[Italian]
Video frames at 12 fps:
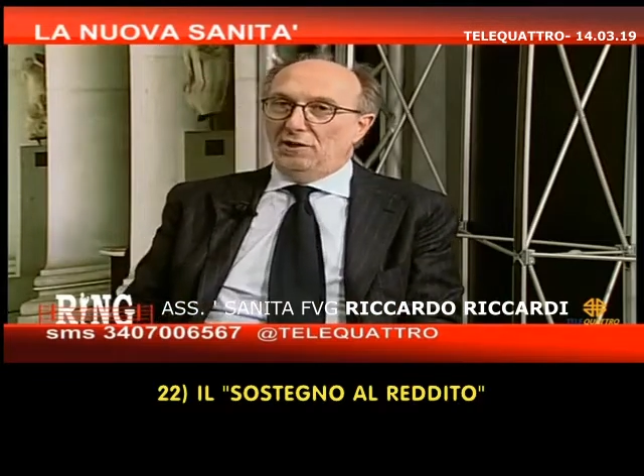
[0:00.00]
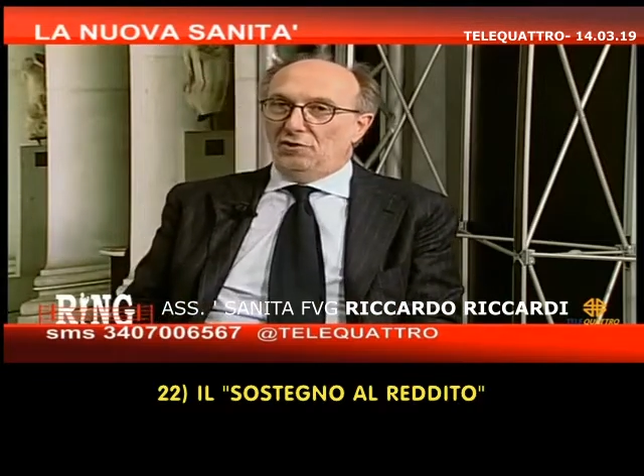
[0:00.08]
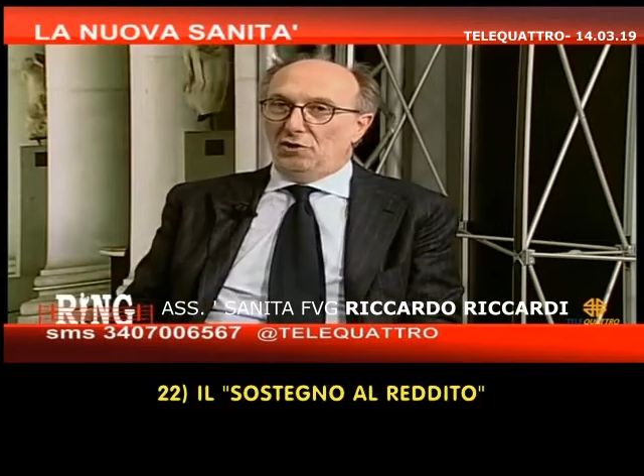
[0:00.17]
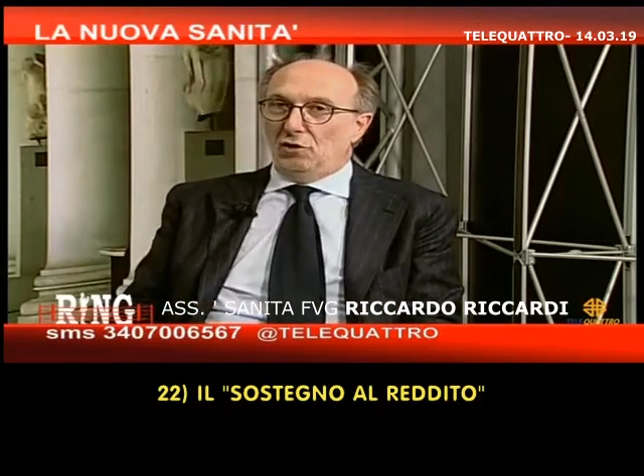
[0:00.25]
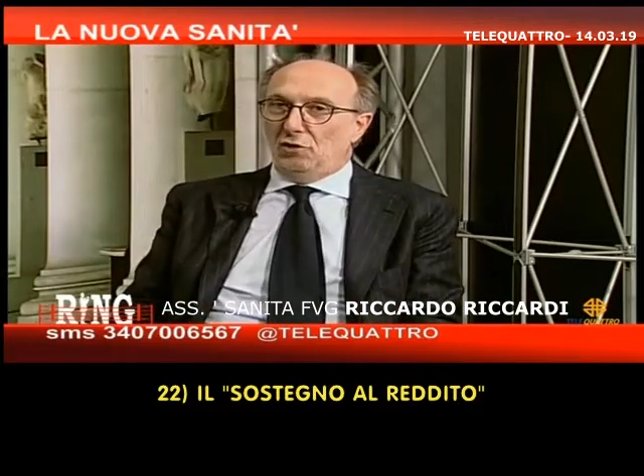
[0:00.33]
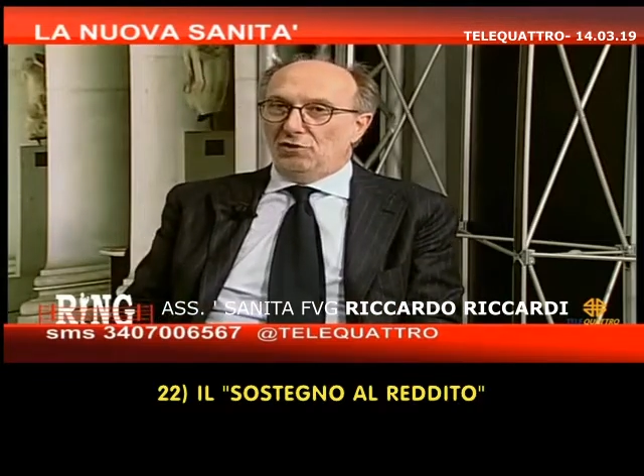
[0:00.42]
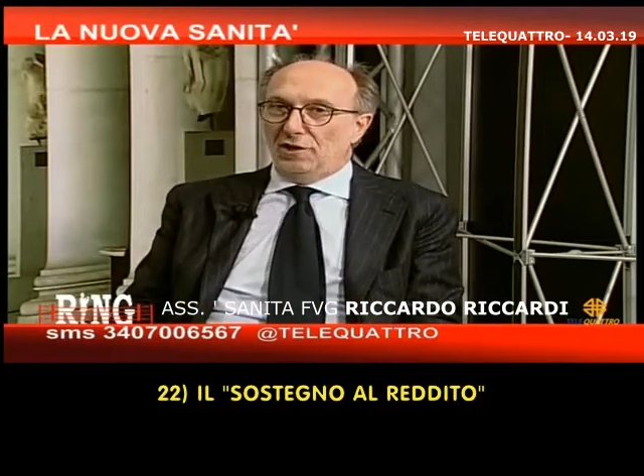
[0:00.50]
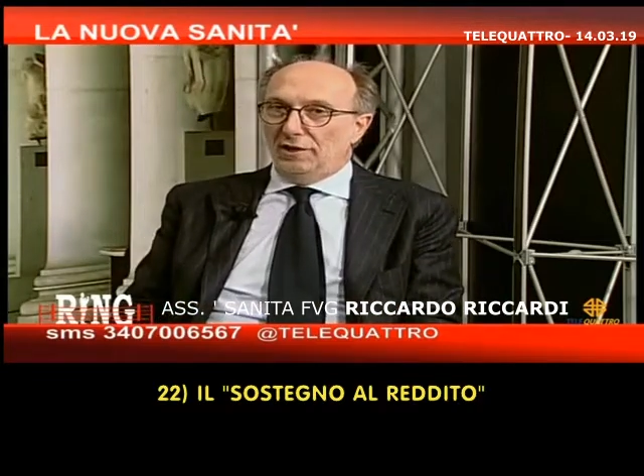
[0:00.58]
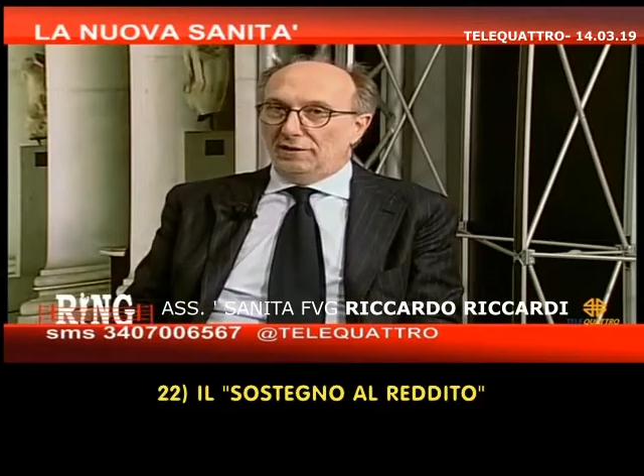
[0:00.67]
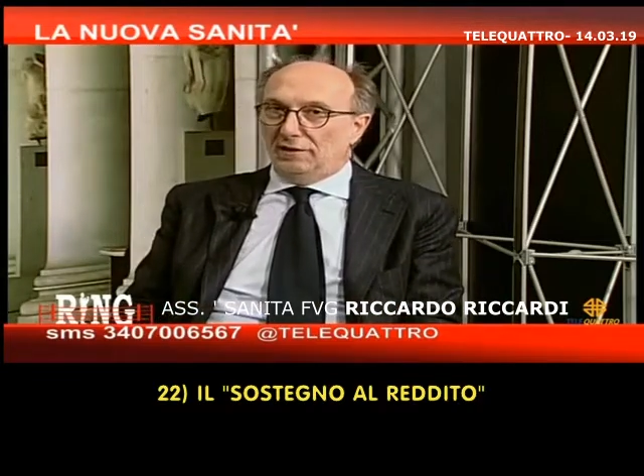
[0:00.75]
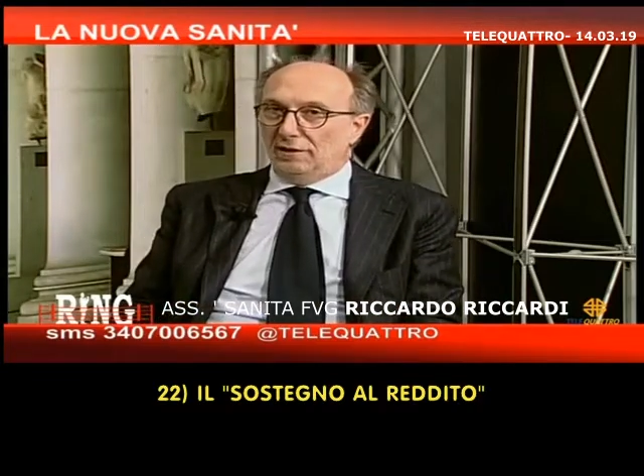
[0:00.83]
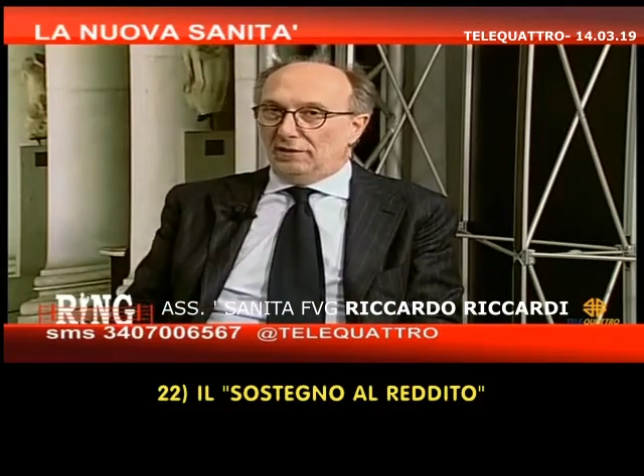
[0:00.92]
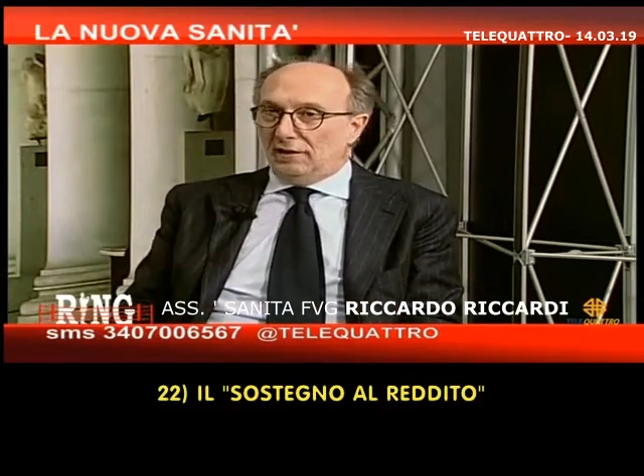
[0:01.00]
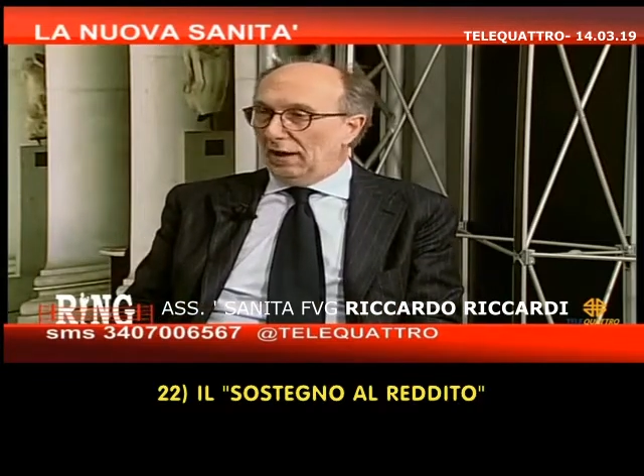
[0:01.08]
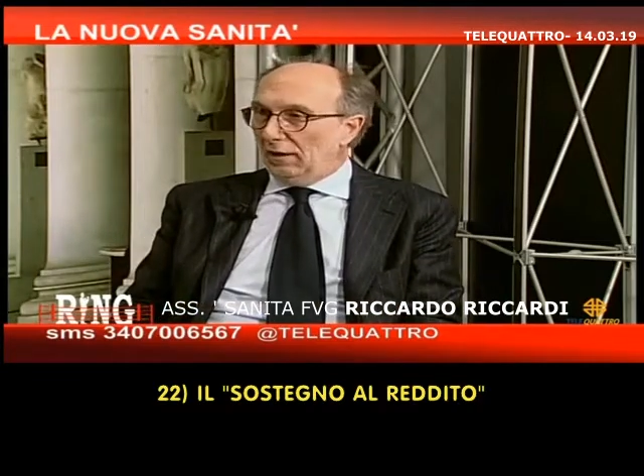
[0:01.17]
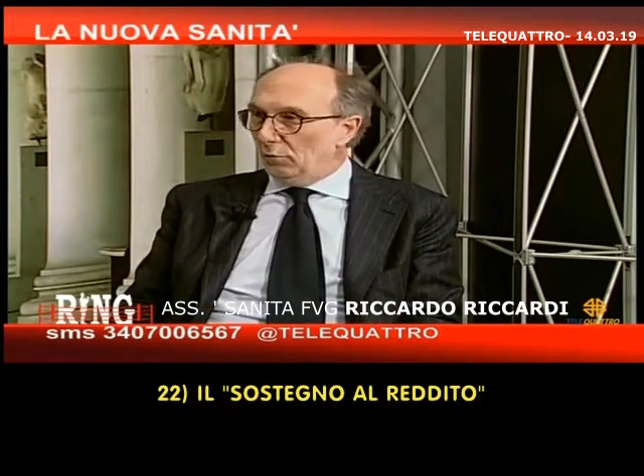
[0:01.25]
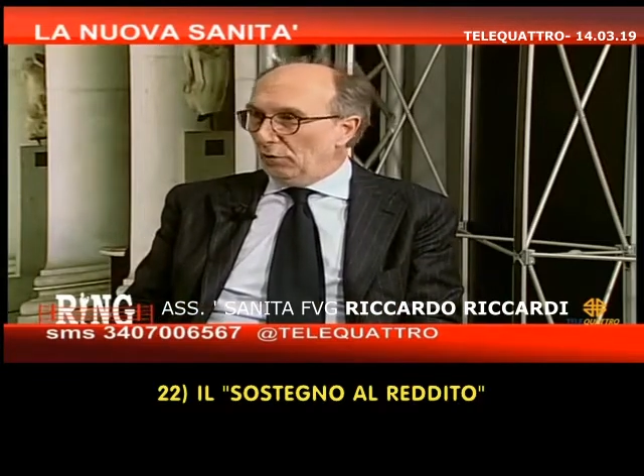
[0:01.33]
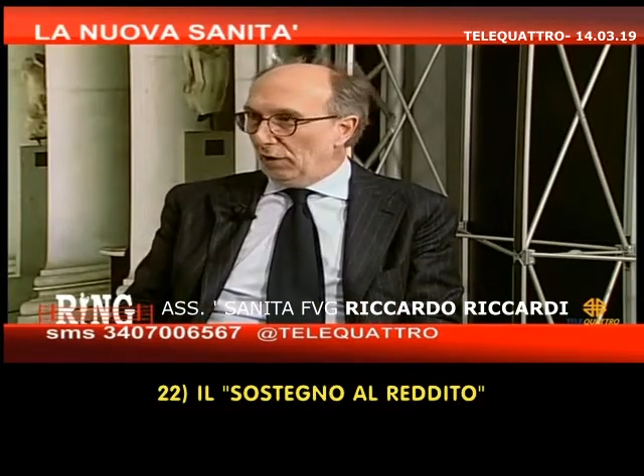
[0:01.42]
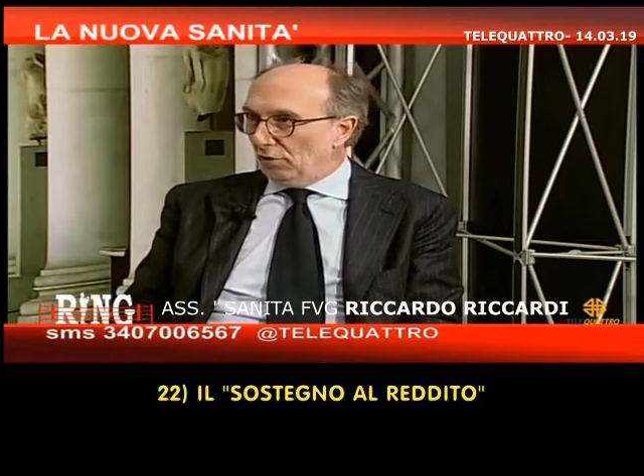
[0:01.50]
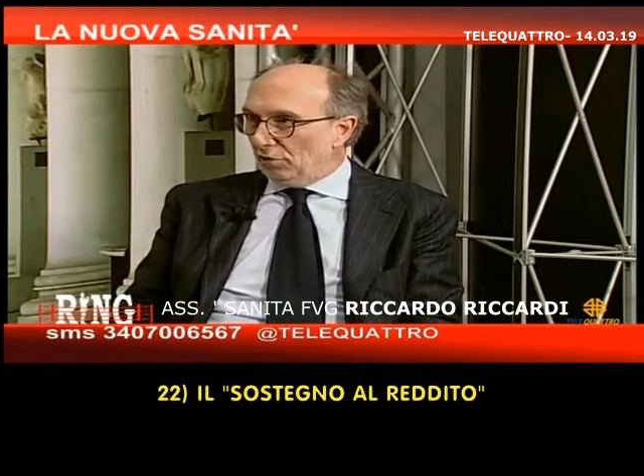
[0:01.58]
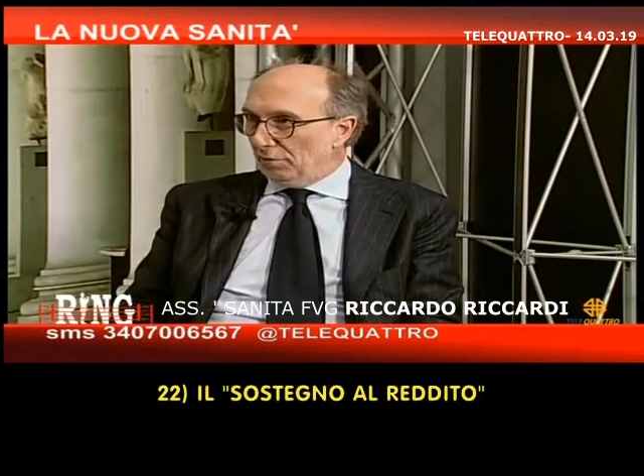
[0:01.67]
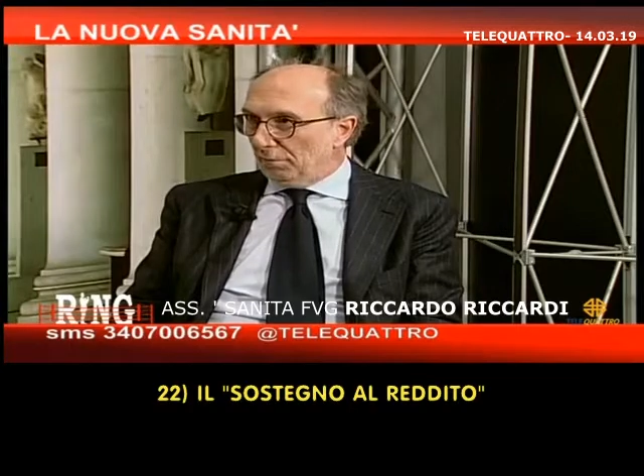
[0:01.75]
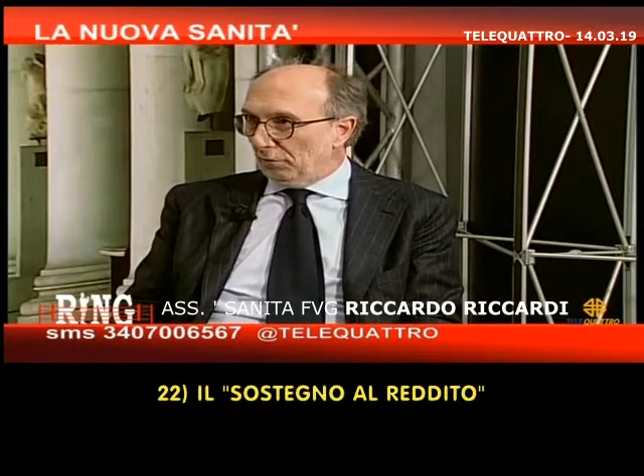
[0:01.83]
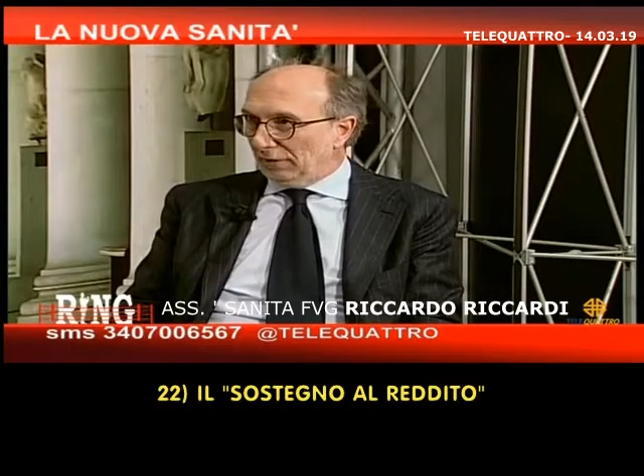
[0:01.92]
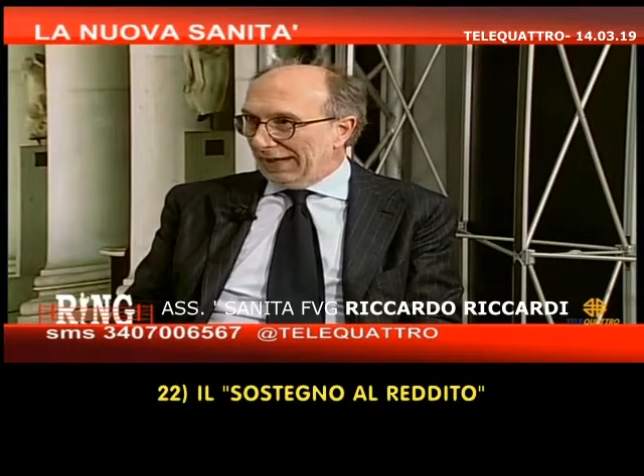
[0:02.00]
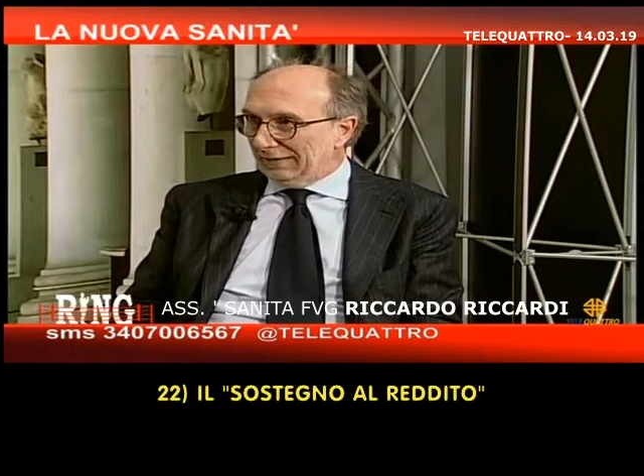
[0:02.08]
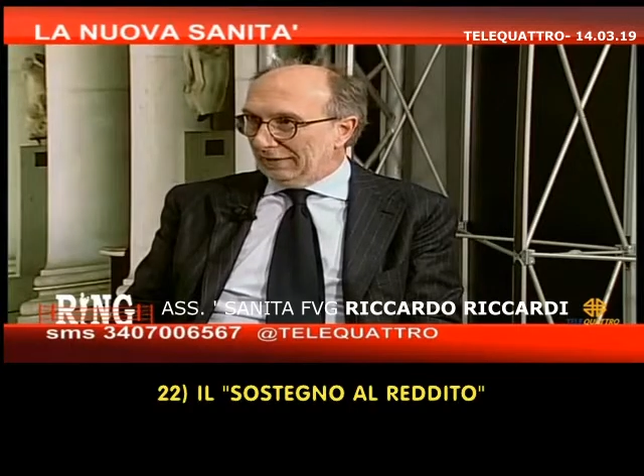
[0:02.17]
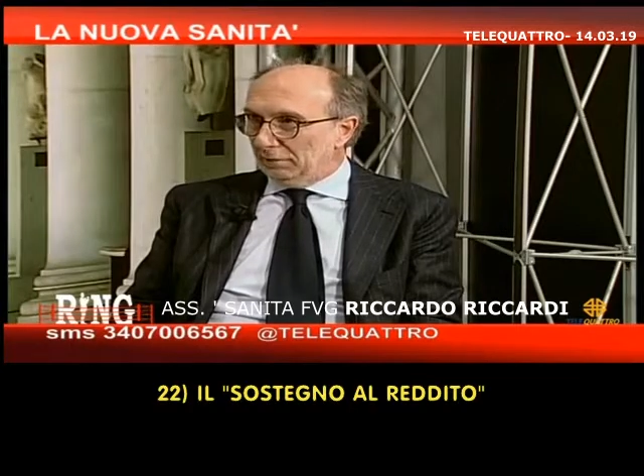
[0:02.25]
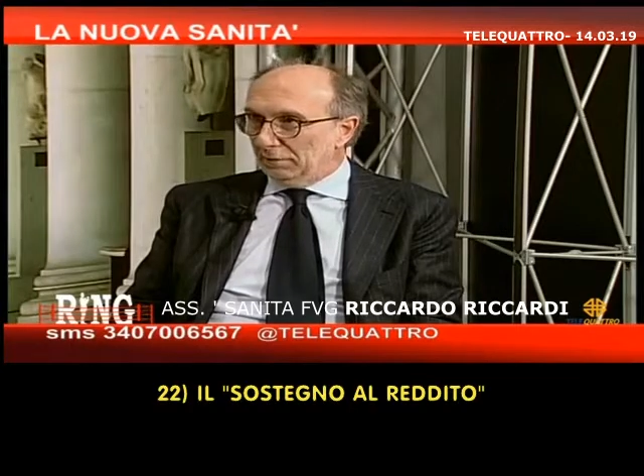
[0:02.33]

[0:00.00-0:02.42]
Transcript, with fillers: ci consente di dire alcune cose importanti,